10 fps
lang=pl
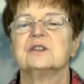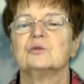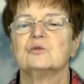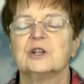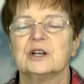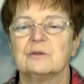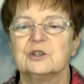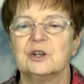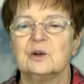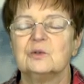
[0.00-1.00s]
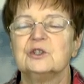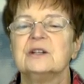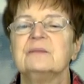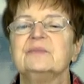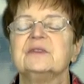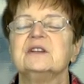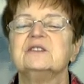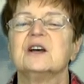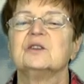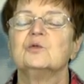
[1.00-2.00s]
zadłużają się ludzie
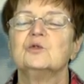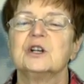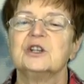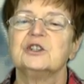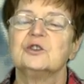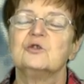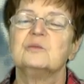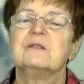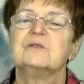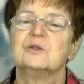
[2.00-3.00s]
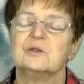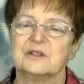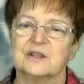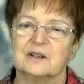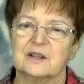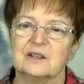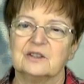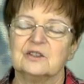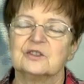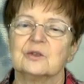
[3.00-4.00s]
i zadłuża się Kuba w ogóle za
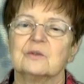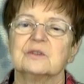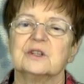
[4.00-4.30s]
granicą.